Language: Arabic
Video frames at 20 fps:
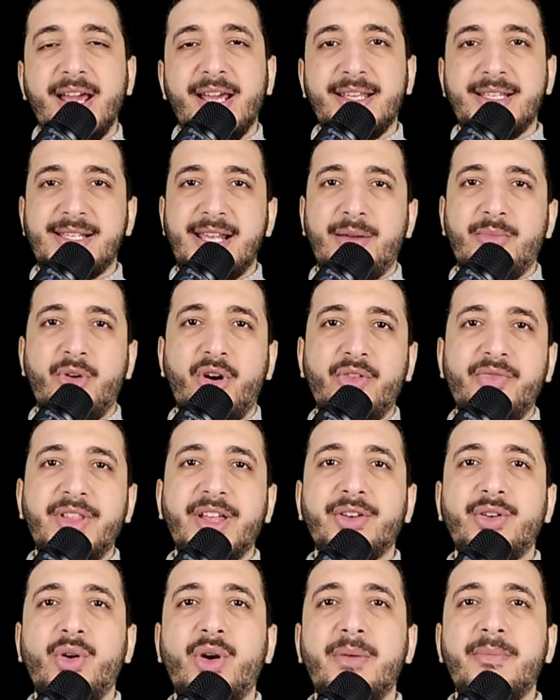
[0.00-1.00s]
زي ما قلنا
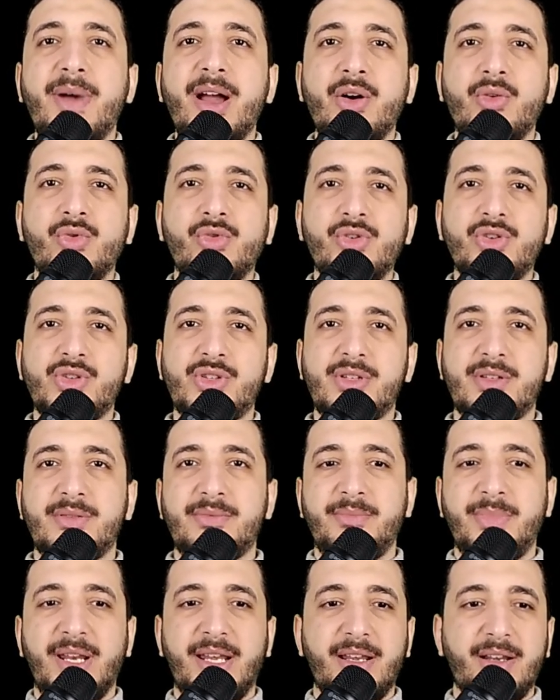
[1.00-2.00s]
ان هو مهووس
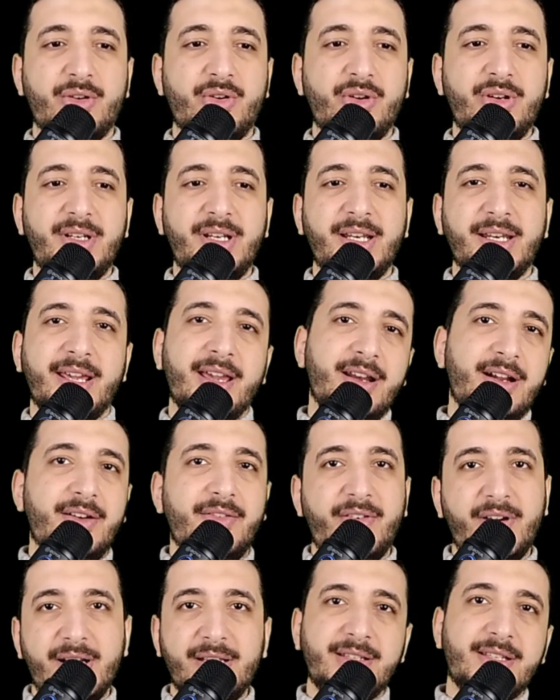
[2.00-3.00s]
بكل الجيرل
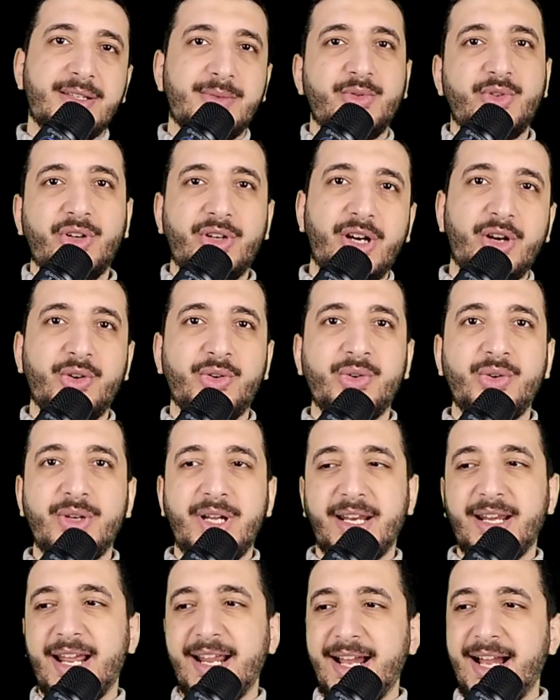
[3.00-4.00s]
فريندز بتوع اخوه
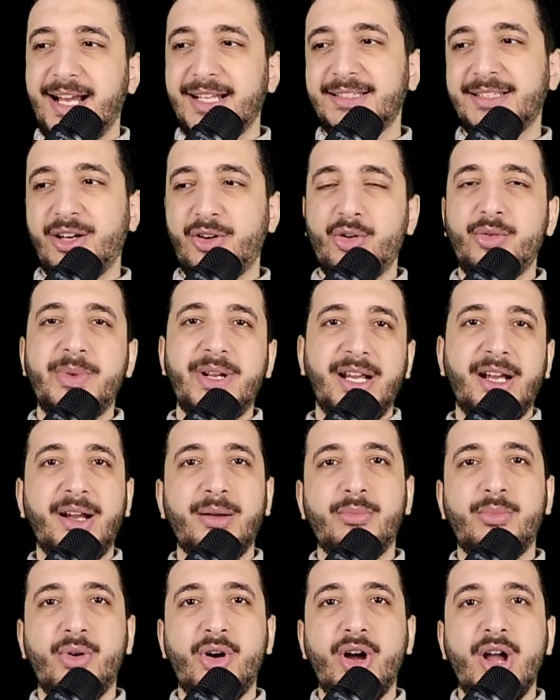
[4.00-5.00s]
يعني اي حد اخوه
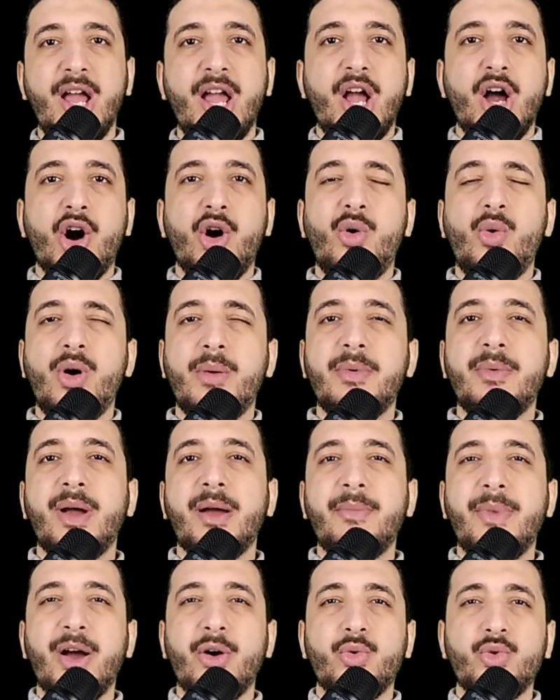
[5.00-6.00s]
بيحبه هو
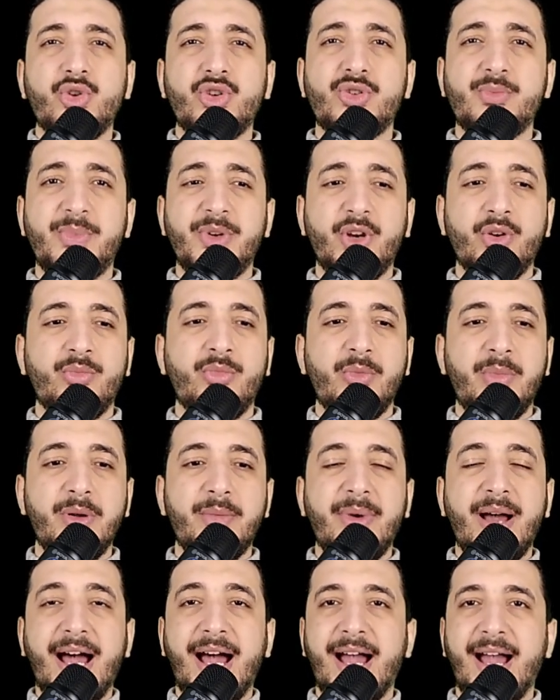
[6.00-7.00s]
بيبقى مهووس بيهم
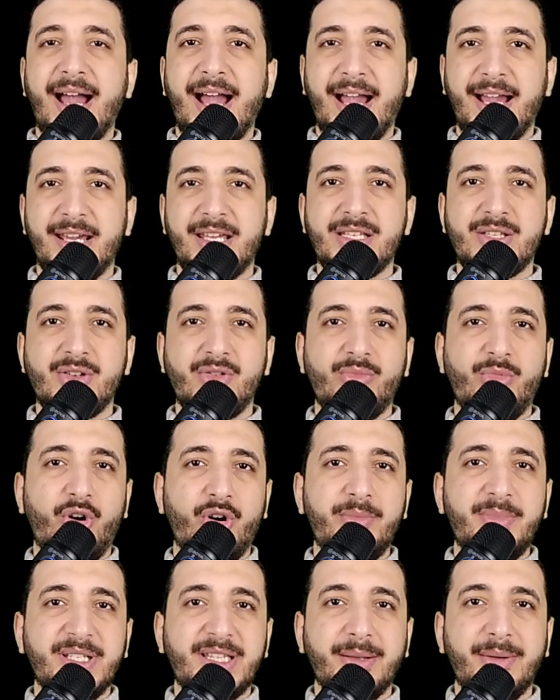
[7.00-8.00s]
وبيبقى عايزهم
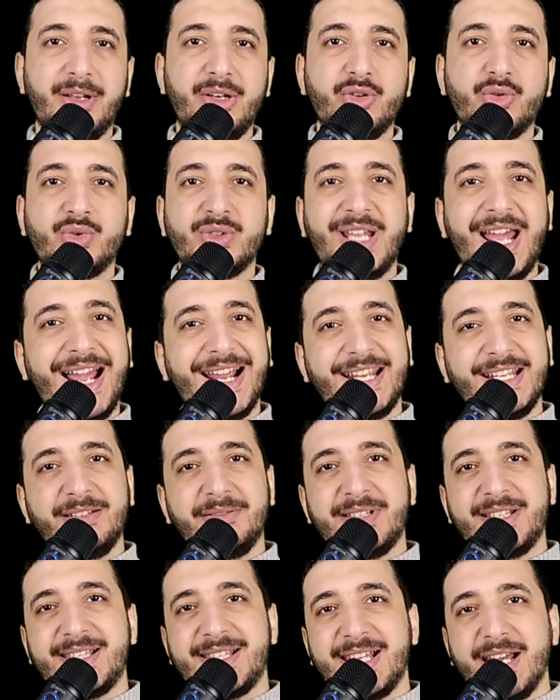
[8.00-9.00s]
حب التملك وده اكيد
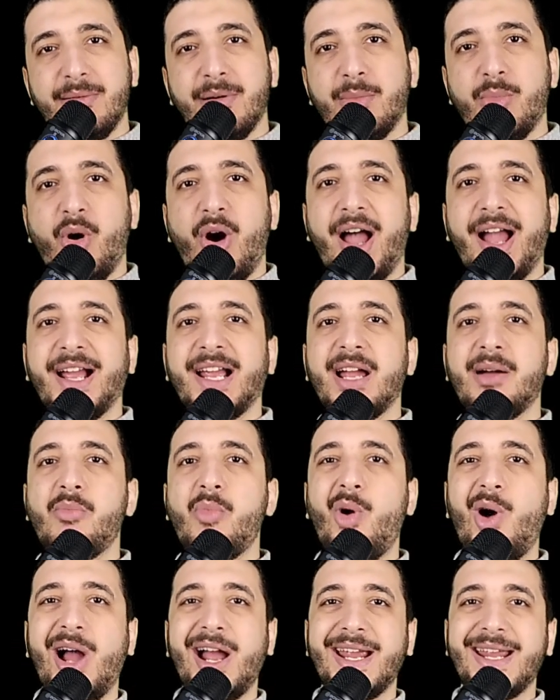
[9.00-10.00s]
سببه حاجه
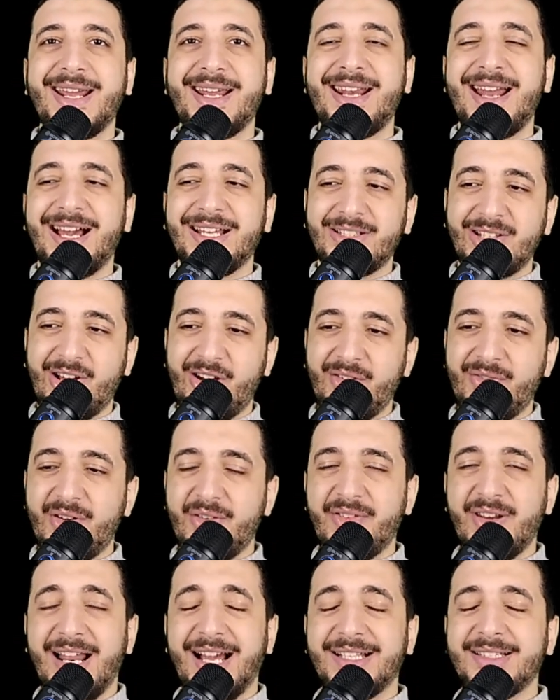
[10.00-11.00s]
معينه هنعرفها
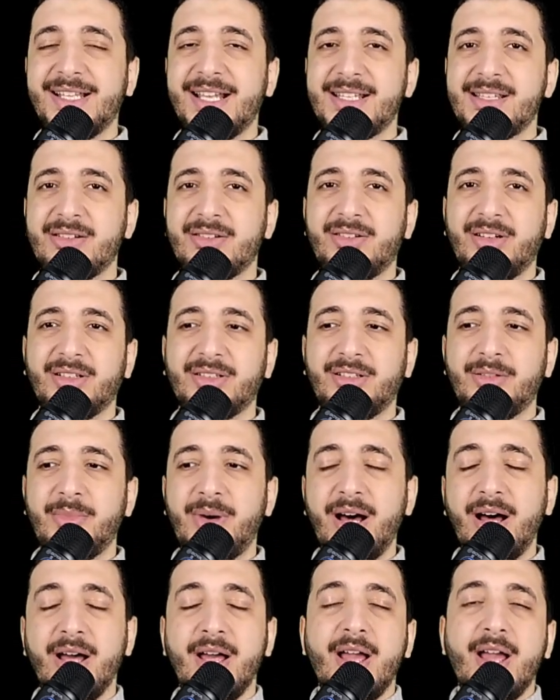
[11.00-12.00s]
في الاحداث
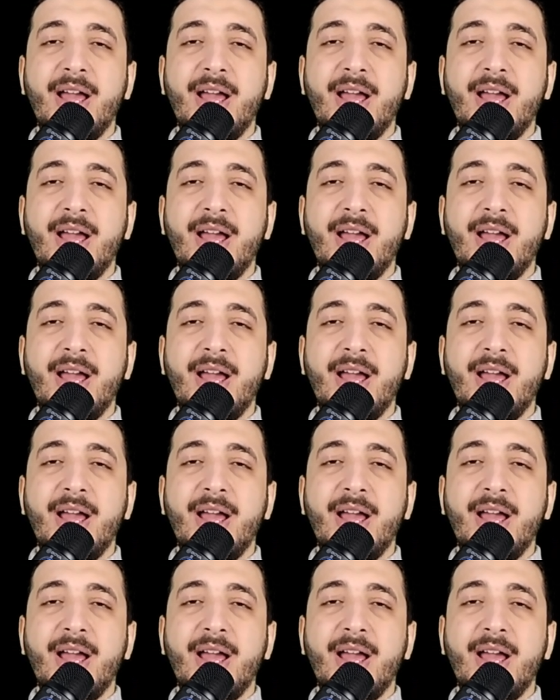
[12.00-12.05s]
القادمه